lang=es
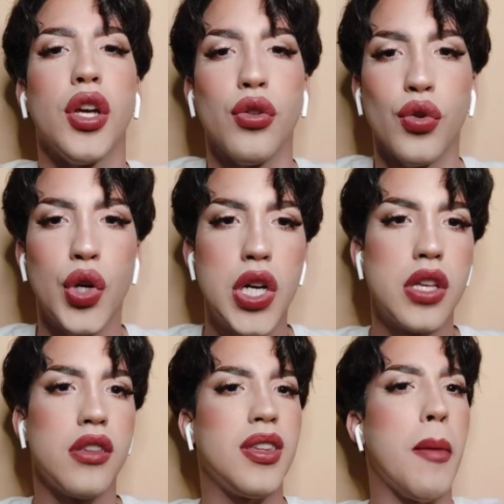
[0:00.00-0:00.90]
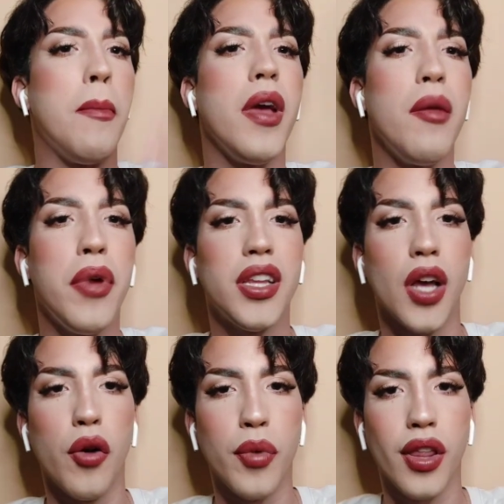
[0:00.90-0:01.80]
YouTube? 100.000
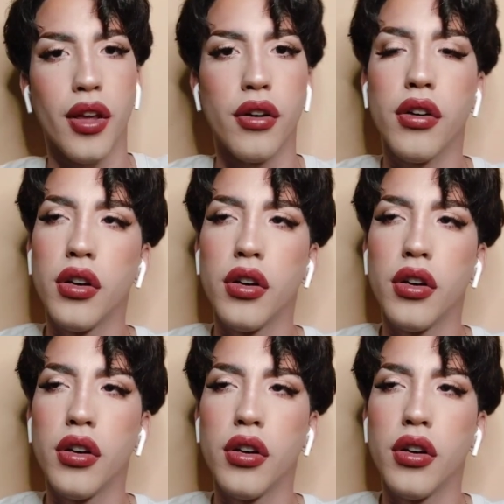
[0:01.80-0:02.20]
vistas en un video.